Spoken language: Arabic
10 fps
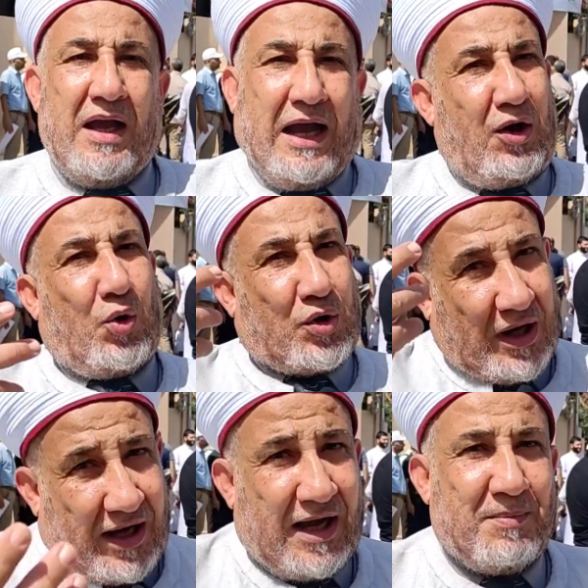
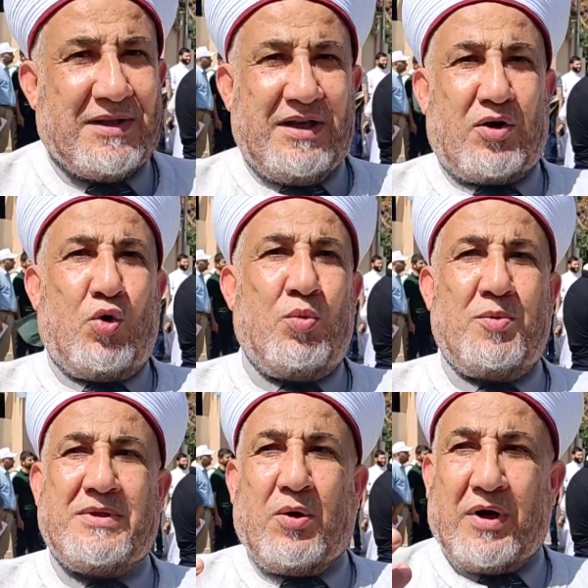الحكام أن يقوموا
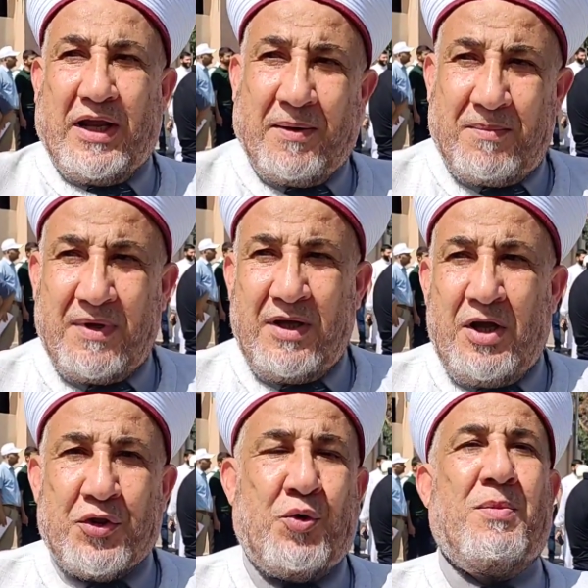بدورهم
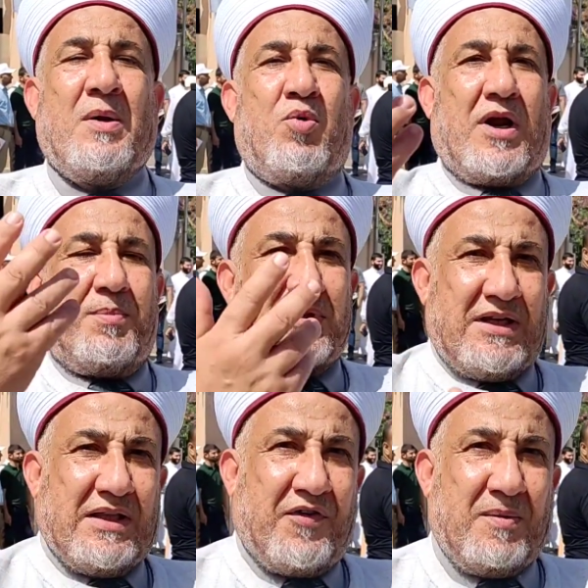ثم
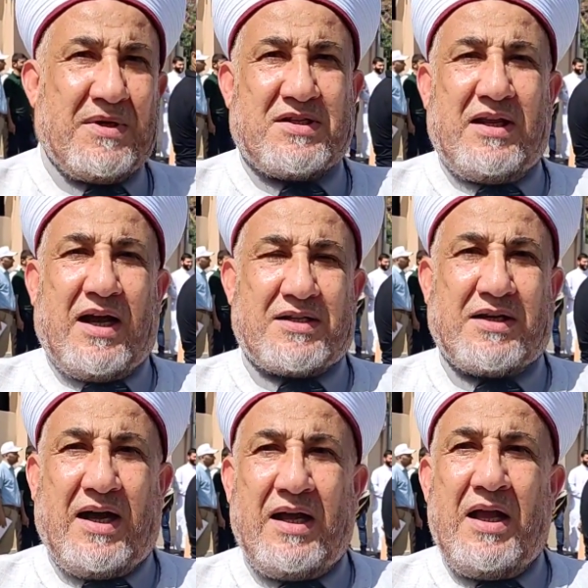المرابطين في المسجد
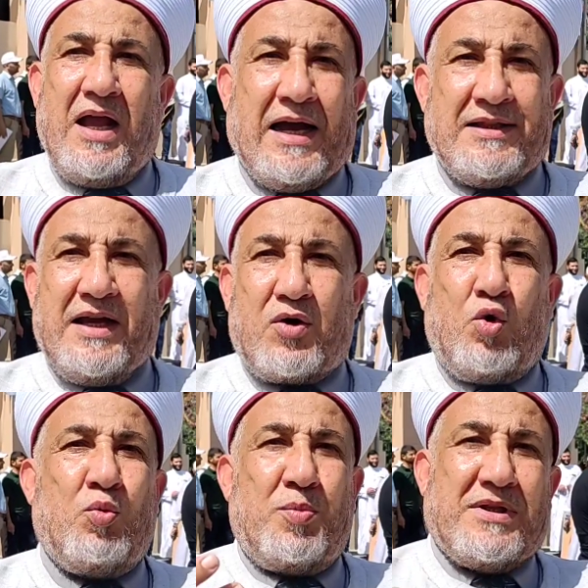الأقصى أن
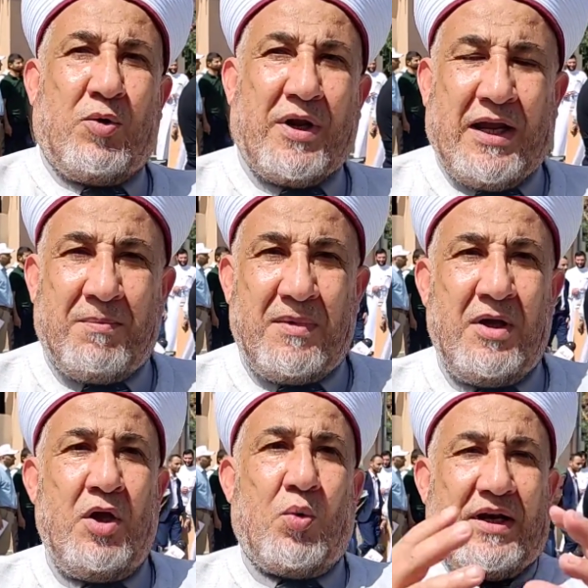يقوموا بدورهم
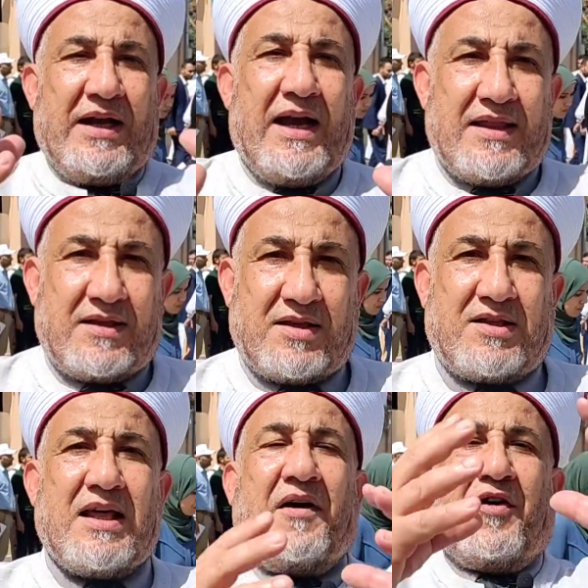ولهذا
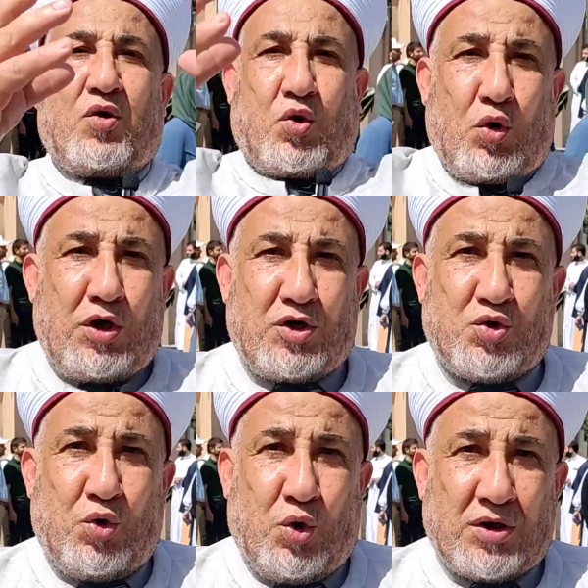تتضافر كل
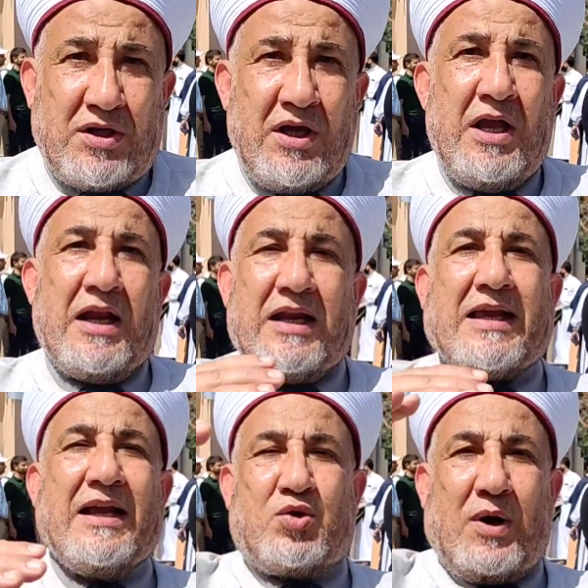الجهود
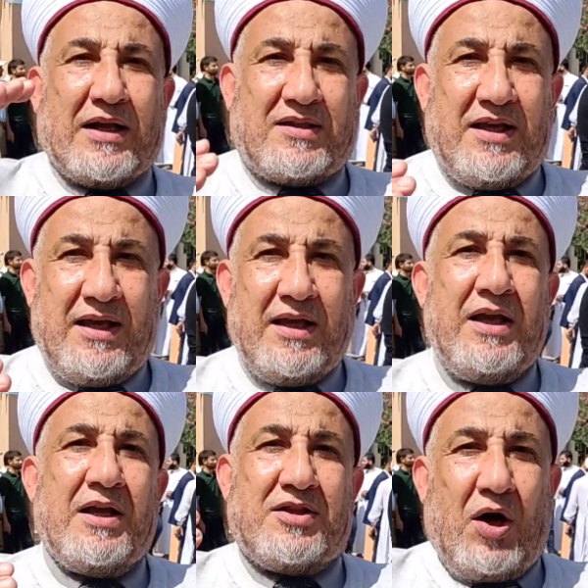لكي تؤدي
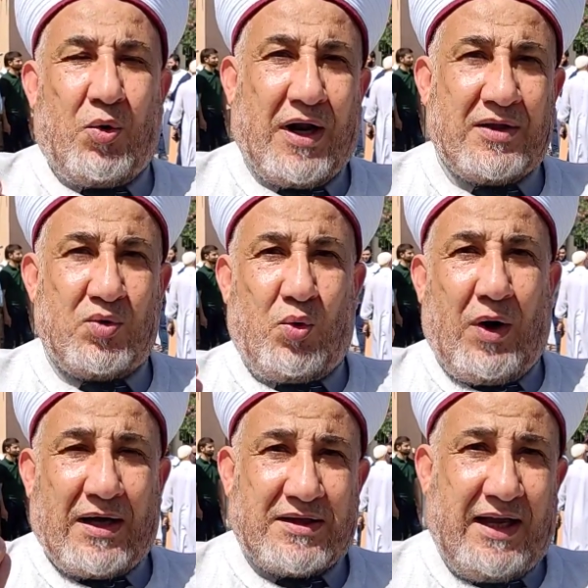دورا
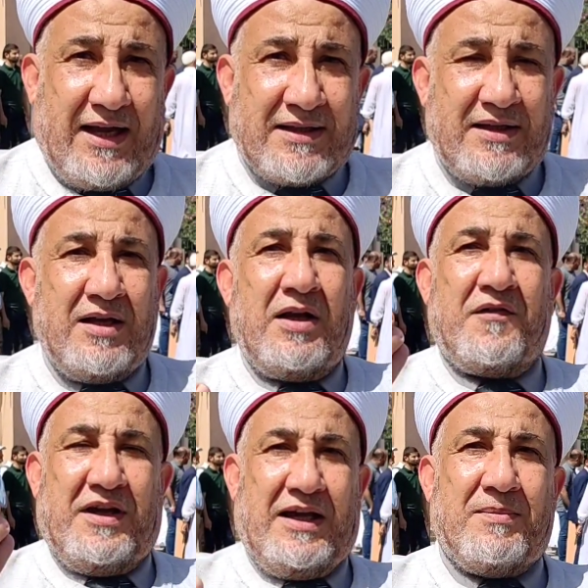واضحا
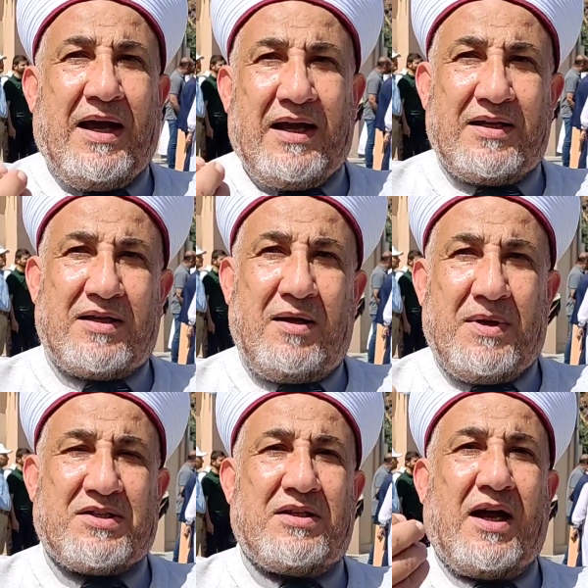في حماية
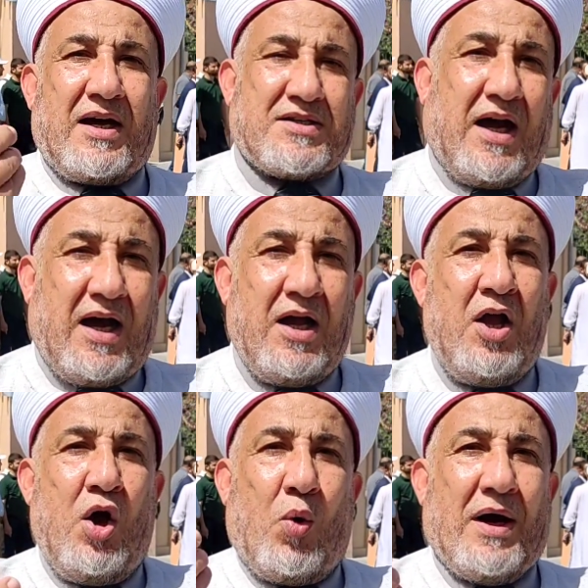المسجد الأقصى
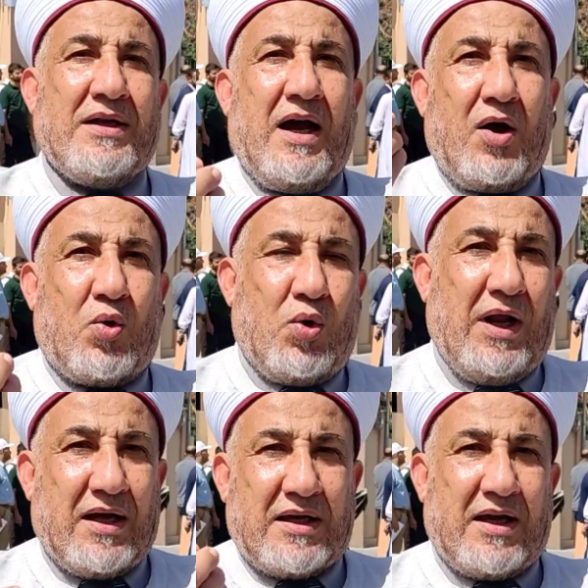وأنا أقول
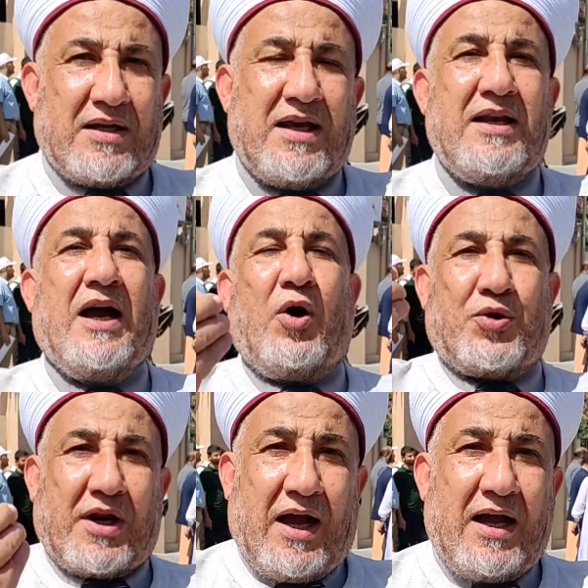حقيقة لا
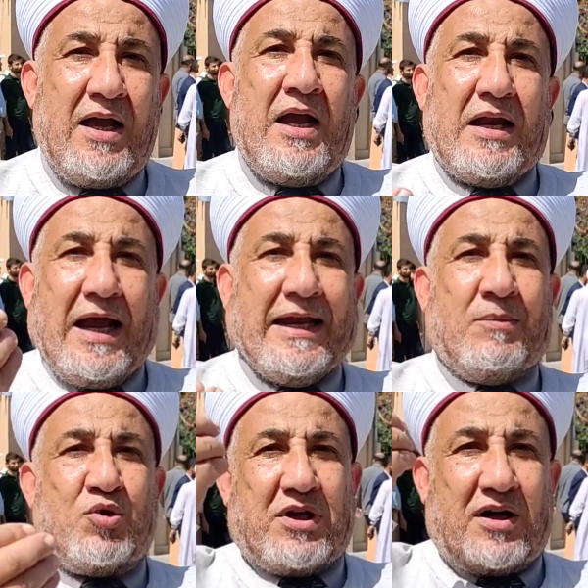عذر لأي
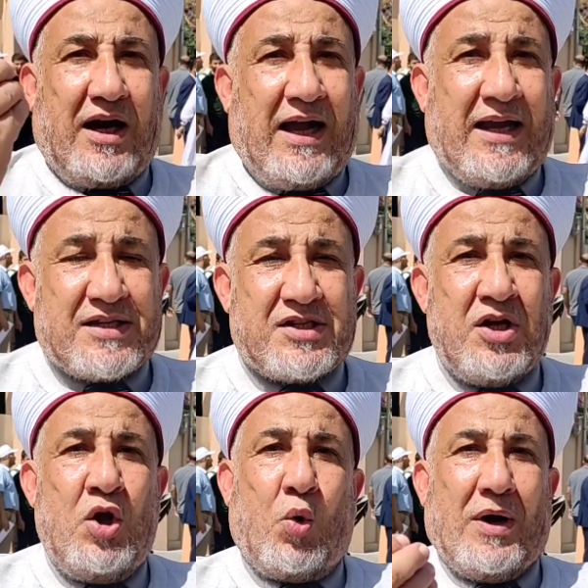متقاعس
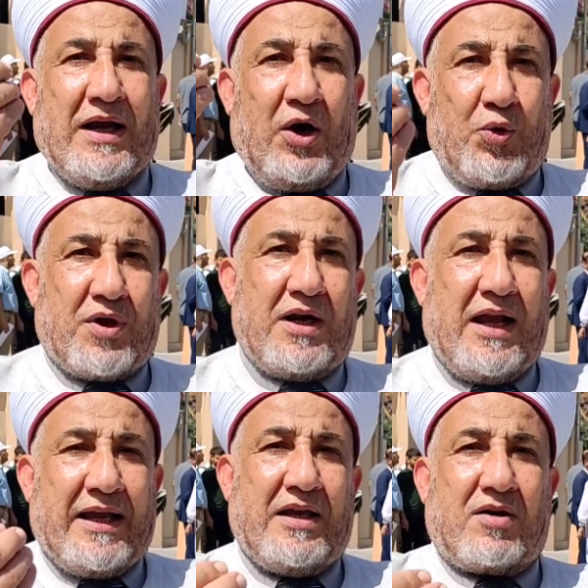ولا عذر
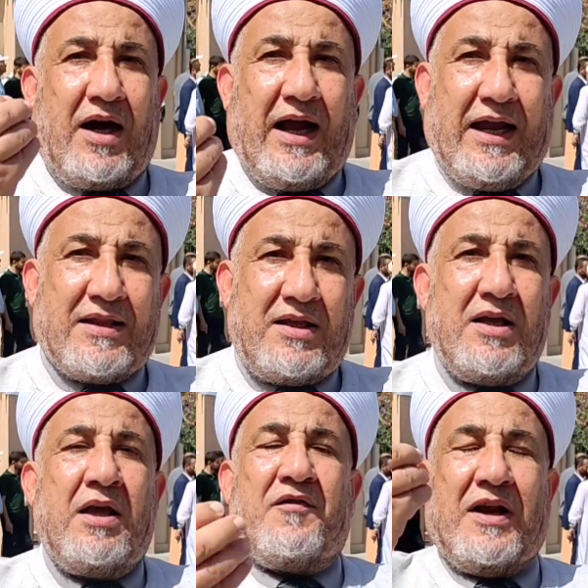لأي قائد
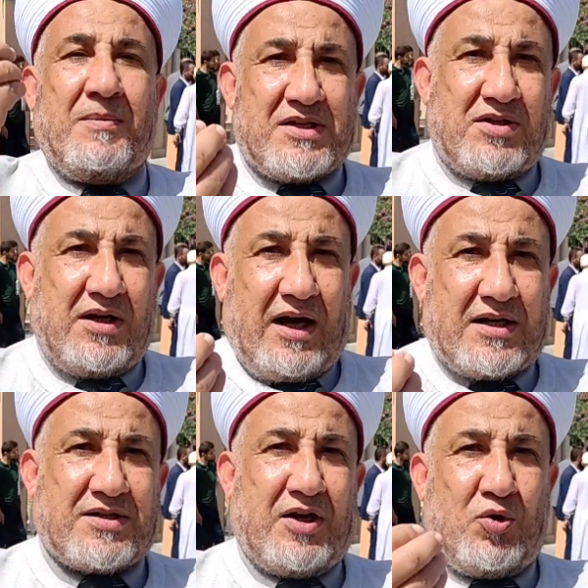فالمسجد
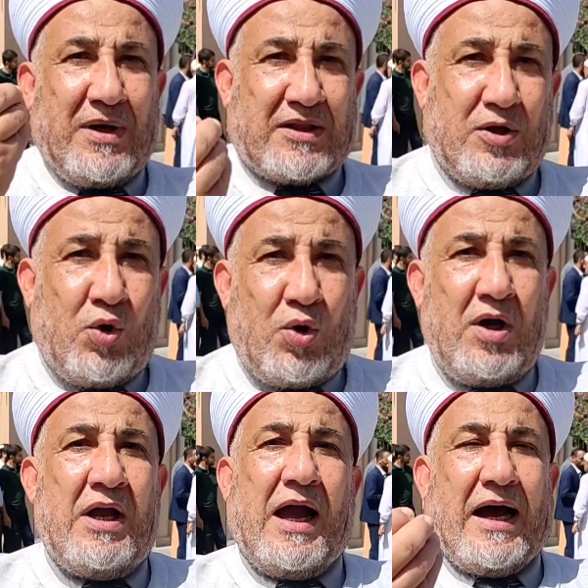الأقصى يمثل
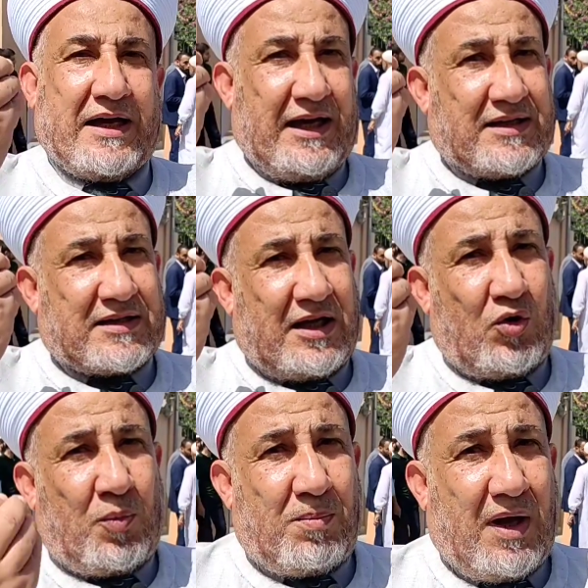عقيدة
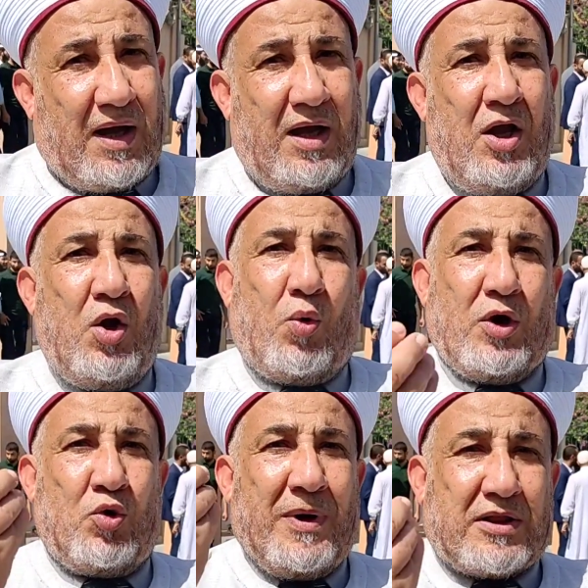الأمة
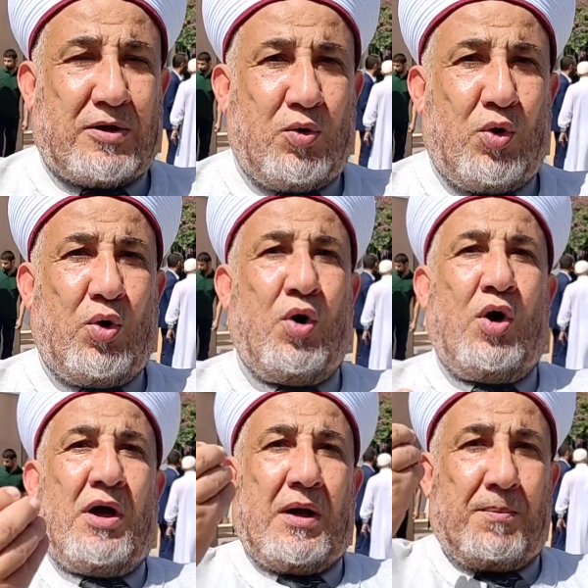ويمثل
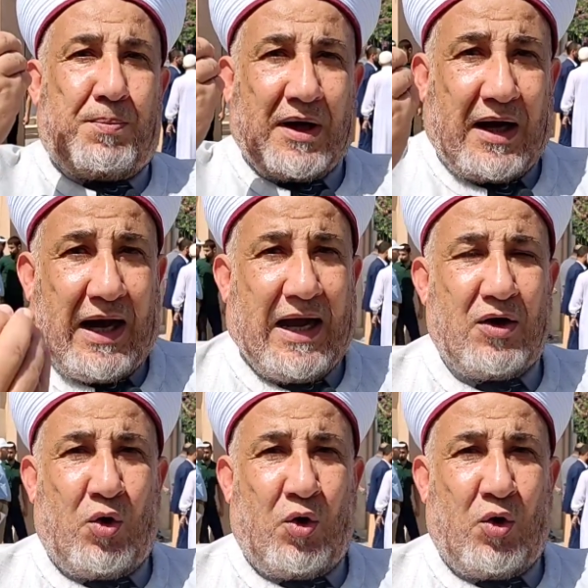بقاء